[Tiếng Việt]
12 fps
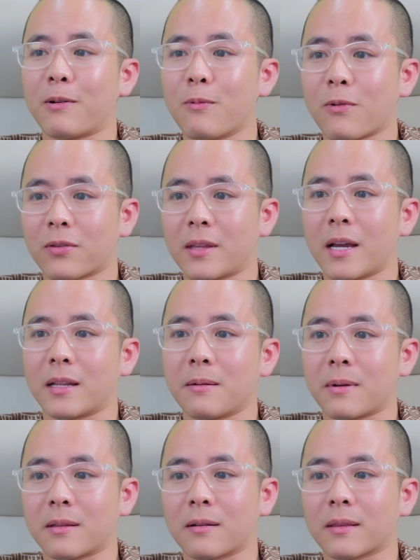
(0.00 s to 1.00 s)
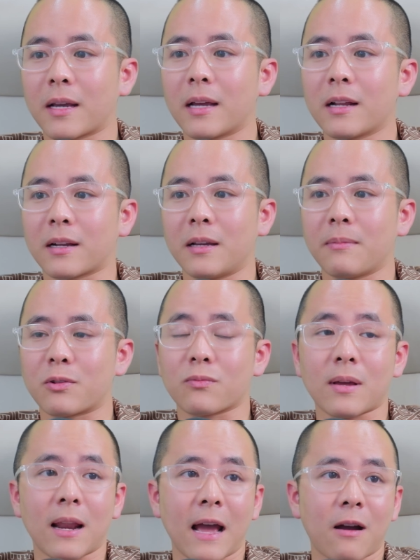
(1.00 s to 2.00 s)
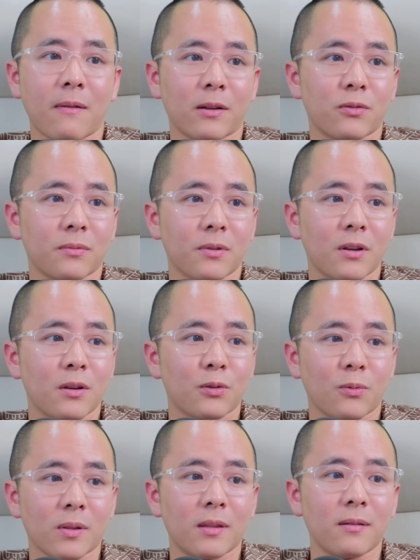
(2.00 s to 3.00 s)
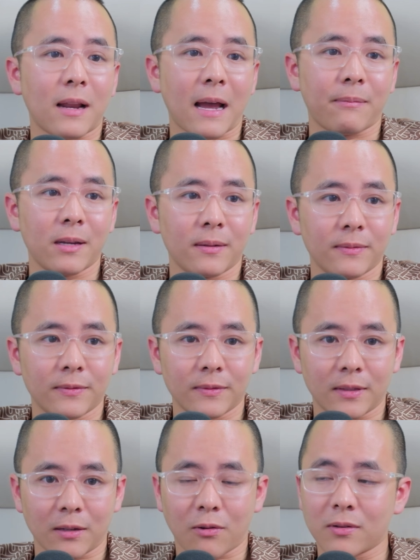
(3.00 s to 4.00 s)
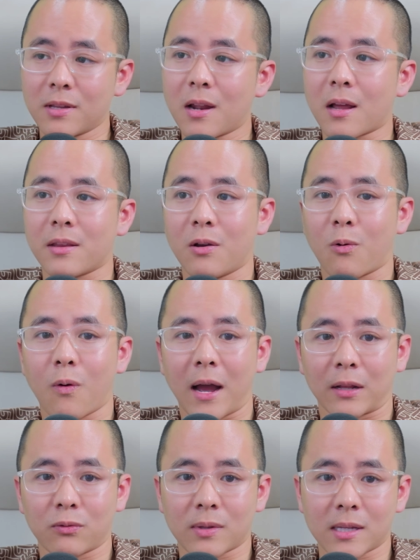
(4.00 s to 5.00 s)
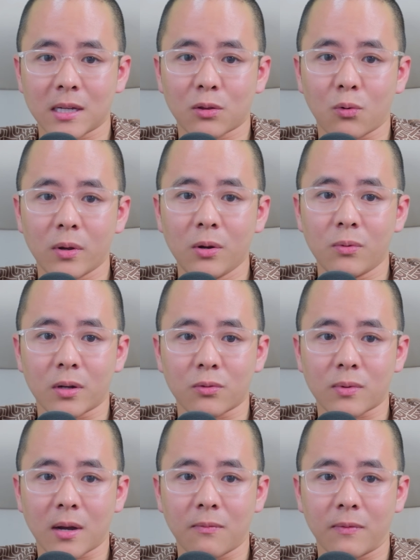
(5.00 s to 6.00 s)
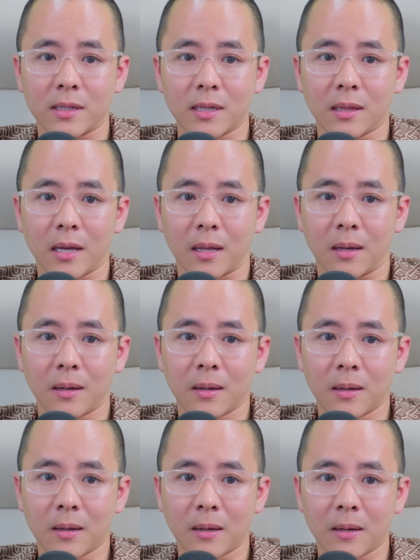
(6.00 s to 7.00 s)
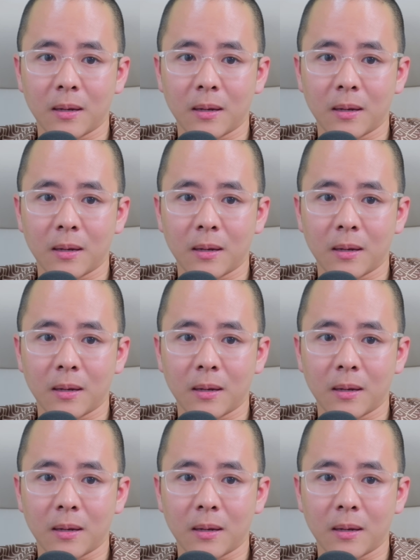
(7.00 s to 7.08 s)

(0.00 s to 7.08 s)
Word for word: Cứ bảo em không có tiền, nhưng mà thực tế là khi mà chúng ta lao vào chúng ta tự làm ấy, thì có rất là nhiều khoản chúng ta sẽ tối ưu được, chúng ta không phải chi tiền.